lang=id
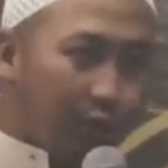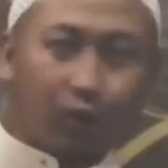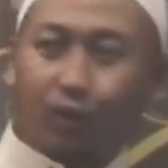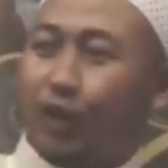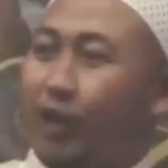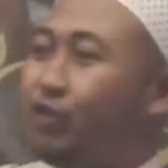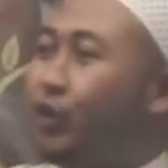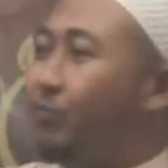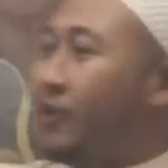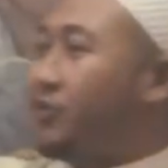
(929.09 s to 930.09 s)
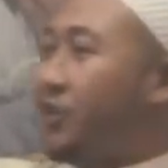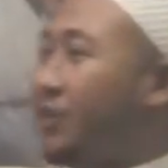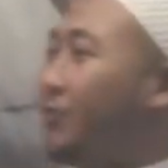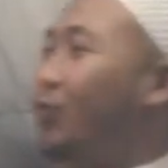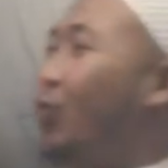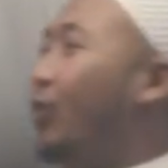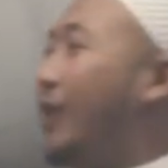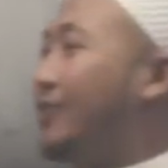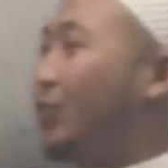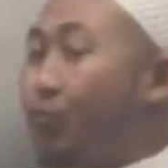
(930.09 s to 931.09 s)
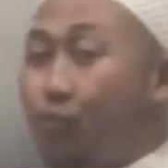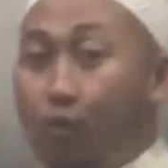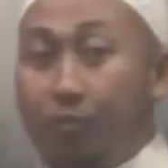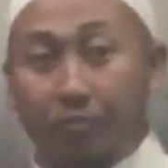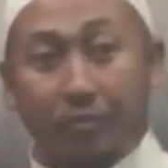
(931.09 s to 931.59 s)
Deti ngaji di masjid, oh ngaji umum.